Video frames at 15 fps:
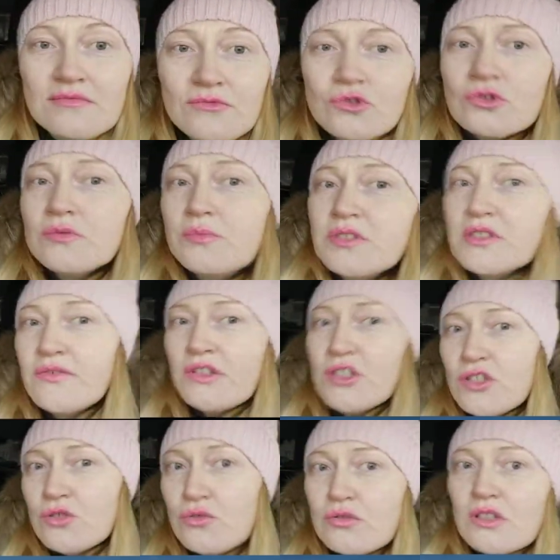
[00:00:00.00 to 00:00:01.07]
Что-то мы с
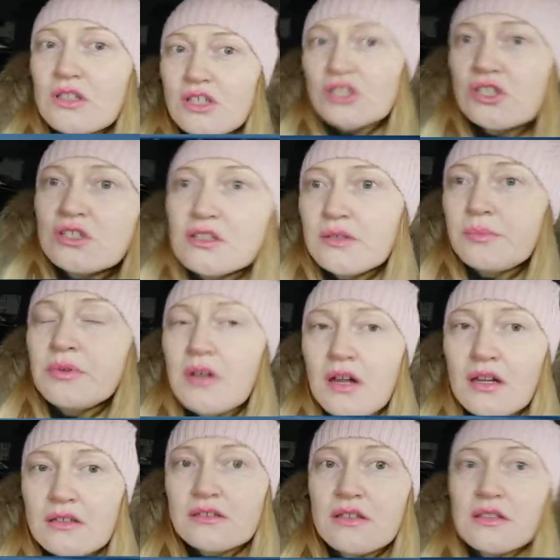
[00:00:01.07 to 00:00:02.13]
Ивелишей сюда даже не
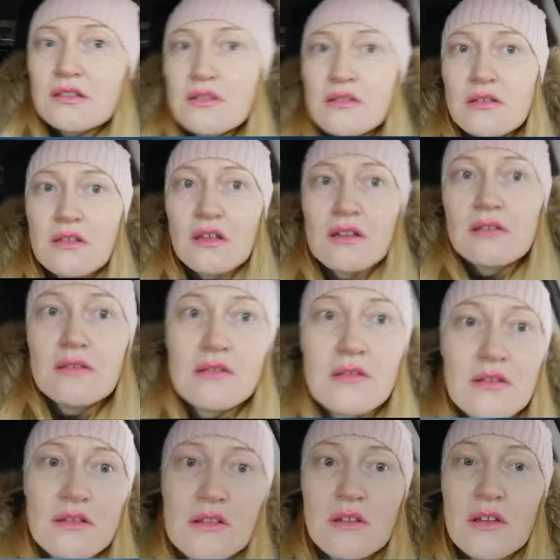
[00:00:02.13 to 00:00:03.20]
добирались, да, никогда? То есть это
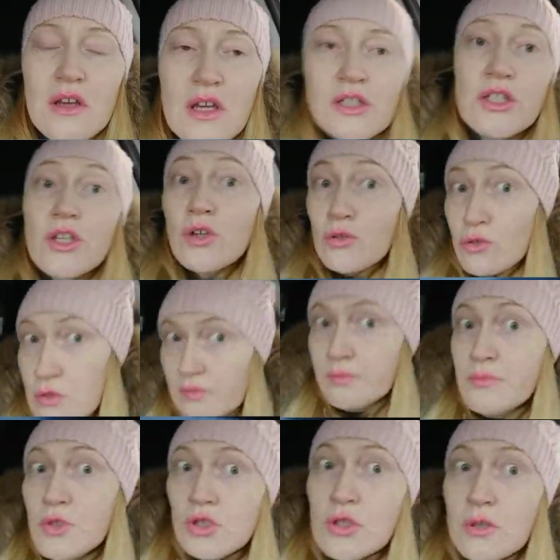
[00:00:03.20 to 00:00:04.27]
далековато? Нет, так
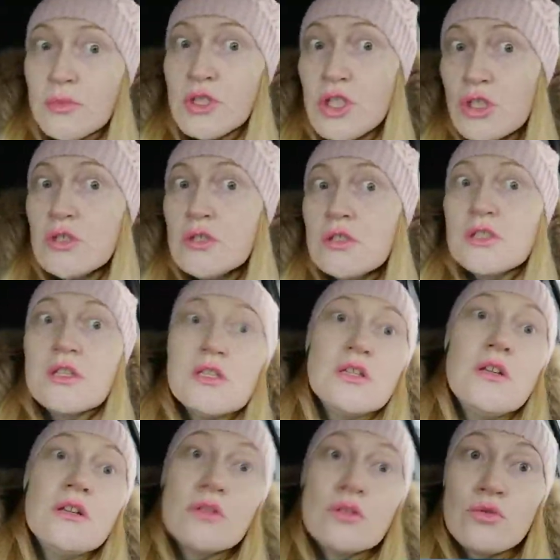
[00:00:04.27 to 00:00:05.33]
мы же на машине-то
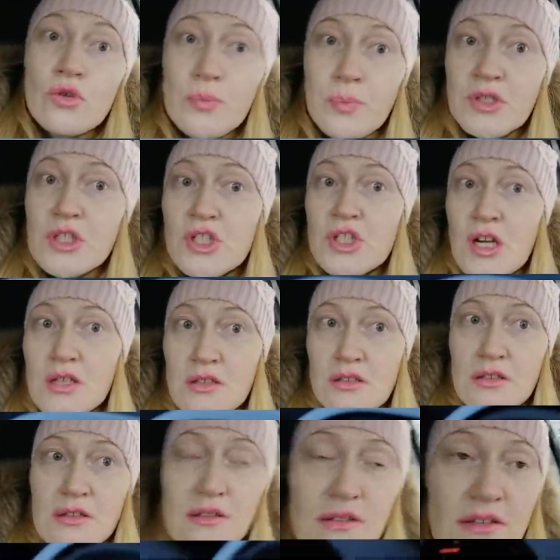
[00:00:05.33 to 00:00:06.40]
ездили до той
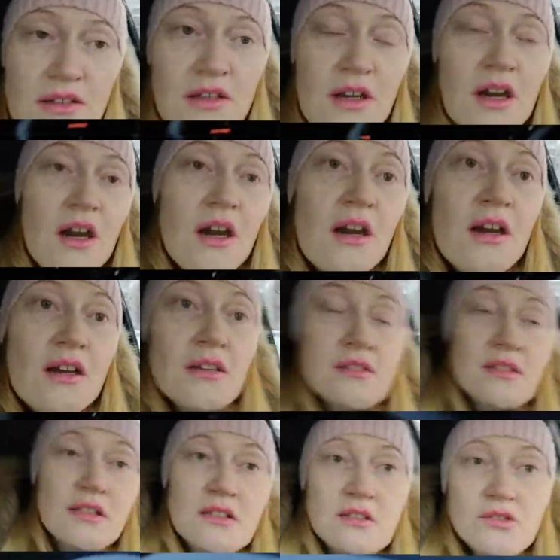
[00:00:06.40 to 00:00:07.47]
площадки, а
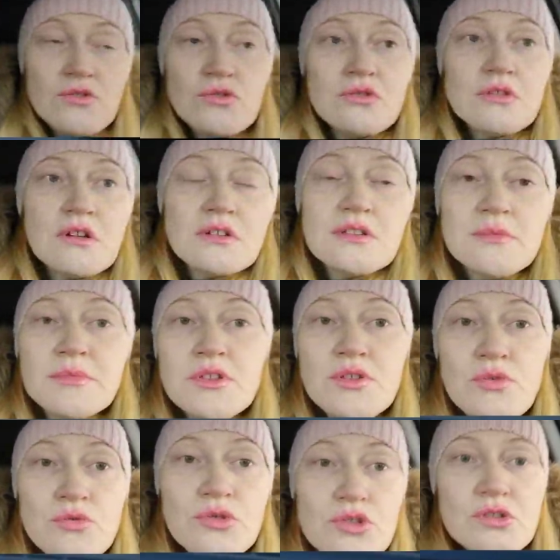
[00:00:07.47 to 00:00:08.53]
до этой что-то как-то мы
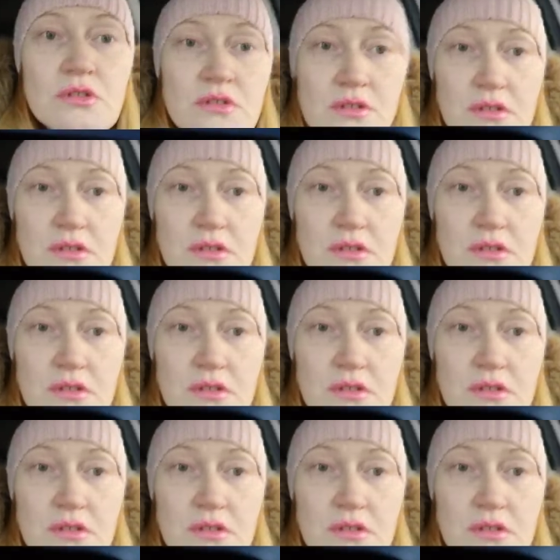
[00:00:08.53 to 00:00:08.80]
не очень.